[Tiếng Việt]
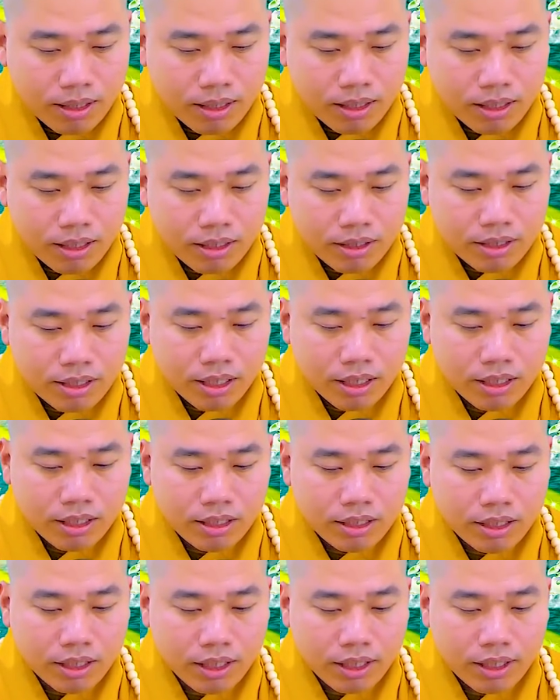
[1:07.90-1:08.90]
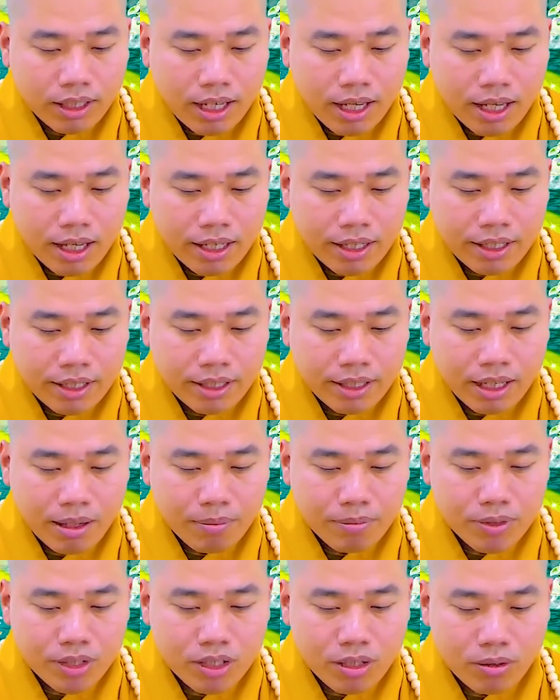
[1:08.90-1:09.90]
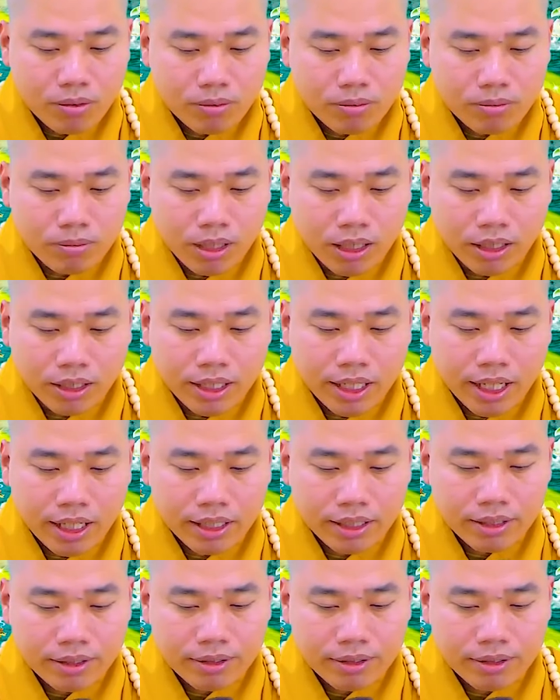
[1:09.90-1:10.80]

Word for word: à, xin những ai chăm sóc bệnh nhân